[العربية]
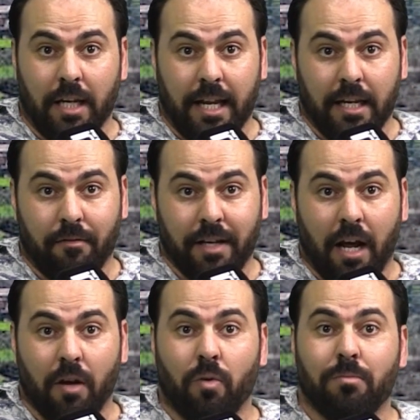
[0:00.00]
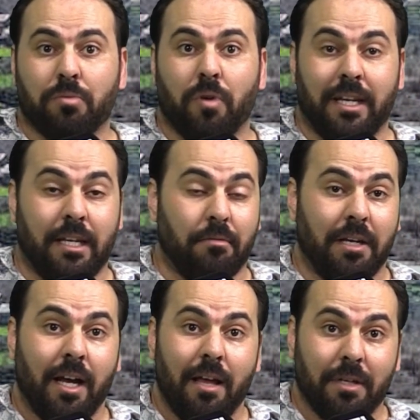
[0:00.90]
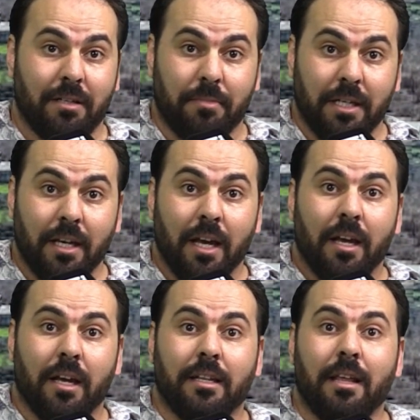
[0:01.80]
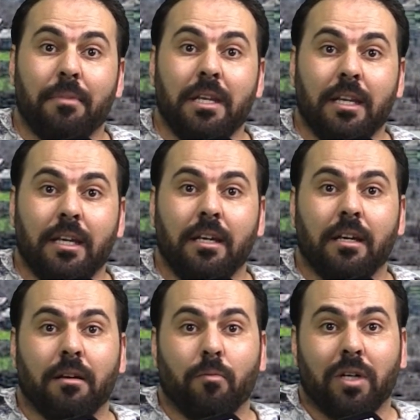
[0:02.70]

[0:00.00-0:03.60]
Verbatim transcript: يعني الفرق والمجموعه النيابيه قامت بتبني